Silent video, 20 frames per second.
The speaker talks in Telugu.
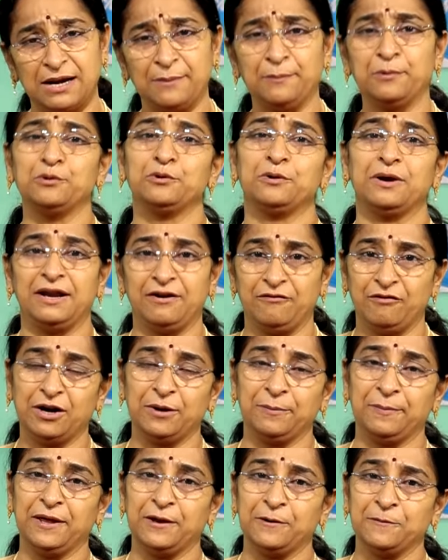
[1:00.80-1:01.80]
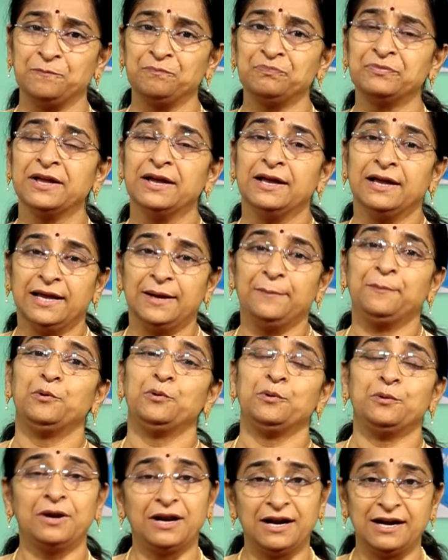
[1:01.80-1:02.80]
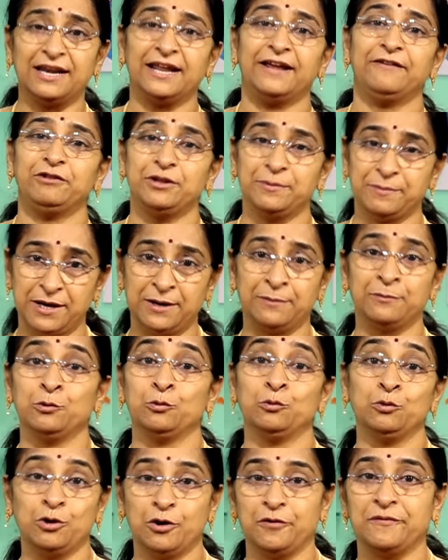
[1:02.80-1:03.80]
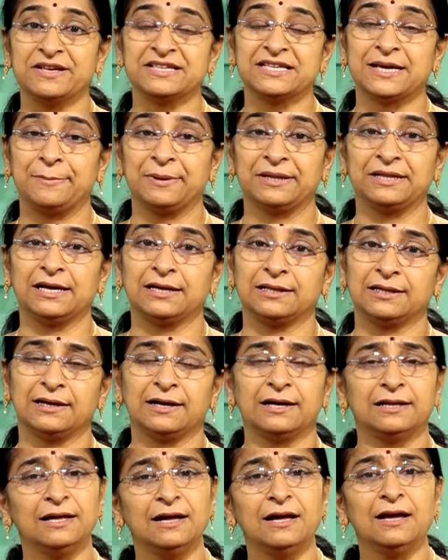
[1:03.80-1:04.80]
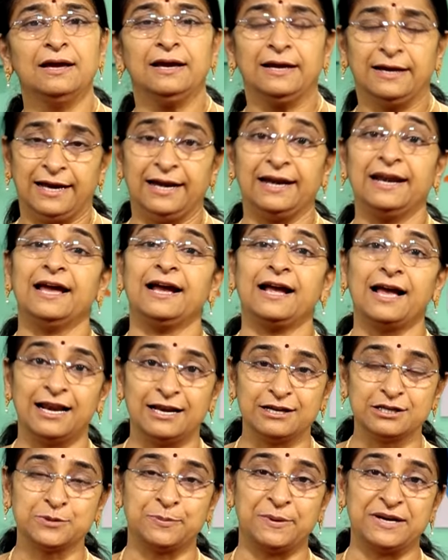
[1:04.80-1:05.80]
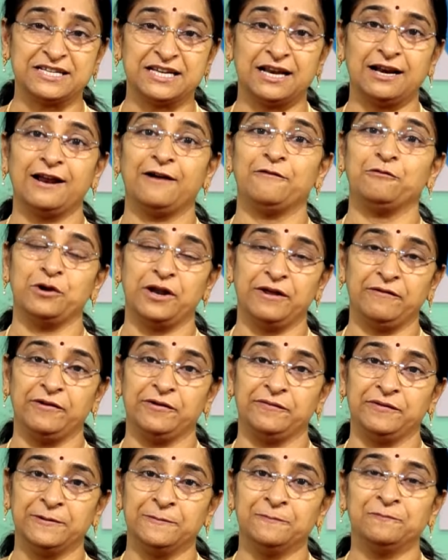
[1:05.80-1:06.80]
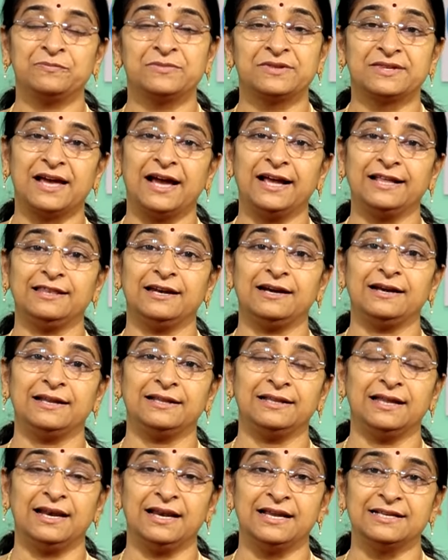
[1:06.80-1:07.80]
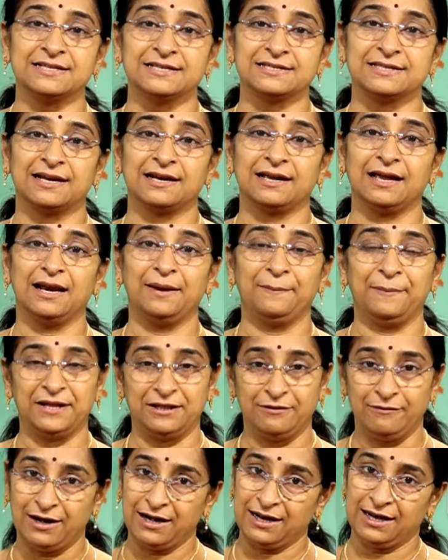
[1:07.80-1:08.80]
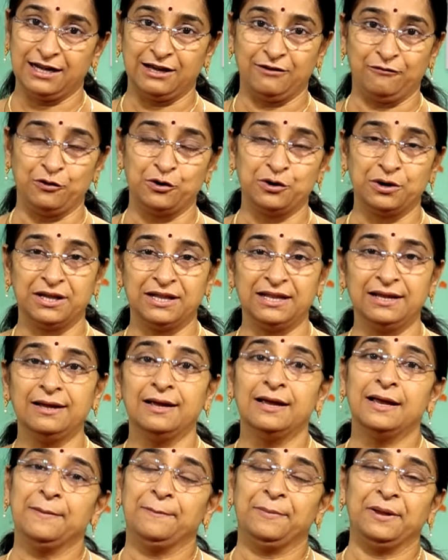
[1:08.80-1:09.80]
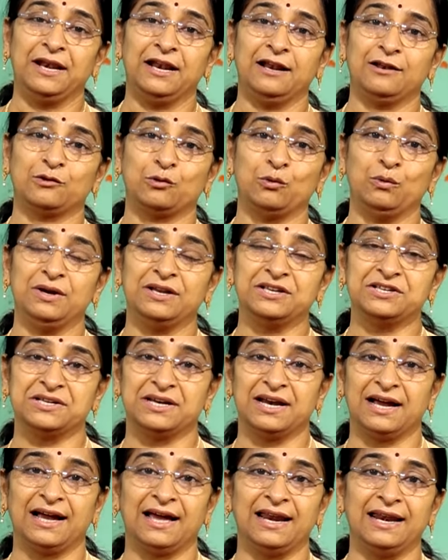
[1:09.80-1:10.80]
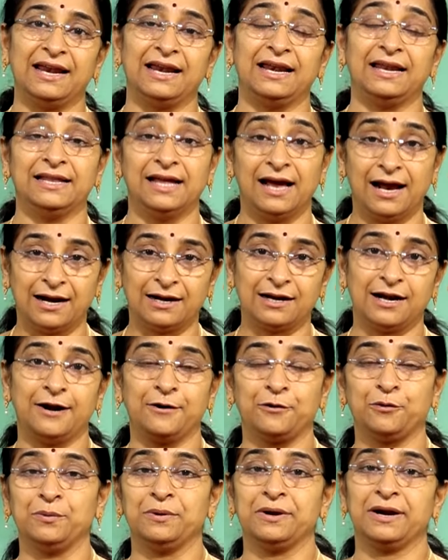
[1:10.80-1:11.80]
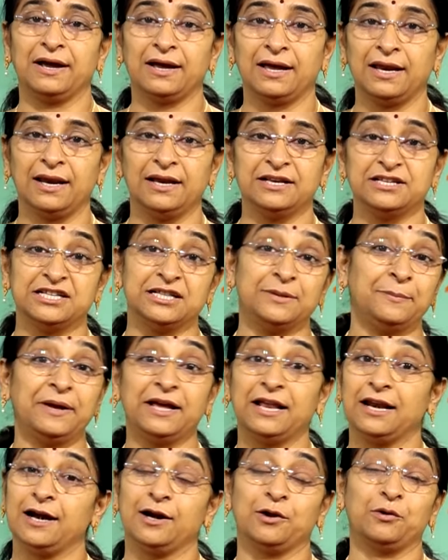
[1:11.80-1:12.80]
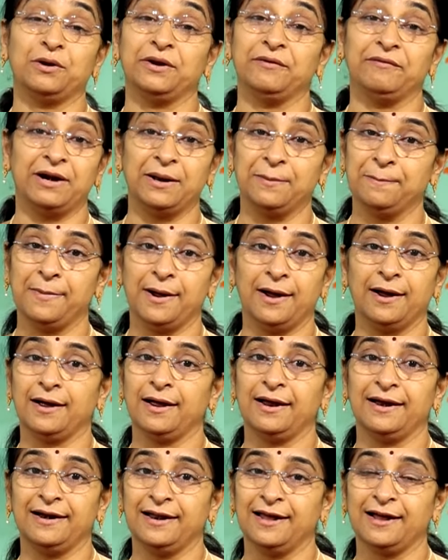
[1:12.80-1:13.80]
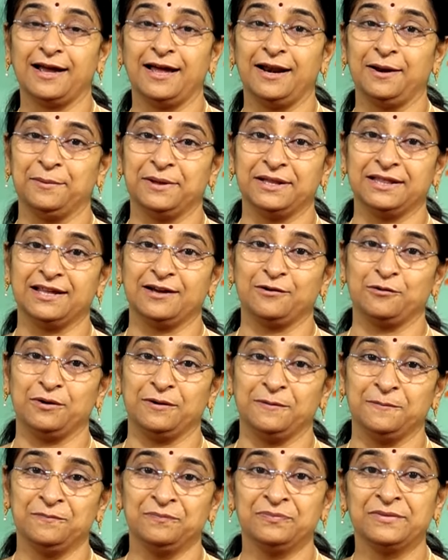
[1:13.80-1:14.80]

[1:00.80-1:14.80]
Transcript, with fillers: చల్ల పునుకులే వాటి పేరు ఈ పునుకులు అంటే ఏమిది మనం నూనెలో వేసే పదార్థం కదా ఎండాకాలం స్పెషల్గా ఉండేవి ఇవి సాయంత్రం నిద్ర పెద్దవాళ్ళకి టిఫిన్ ఉండేది పిల్లలు స్కూల్ నుంచి రాగానే లేదా ఆటలాడుకుని రాగానే చింత పిక్కలాడుకునే వాళ్ళం బాగా ఎండాకాలం అంతా కూడా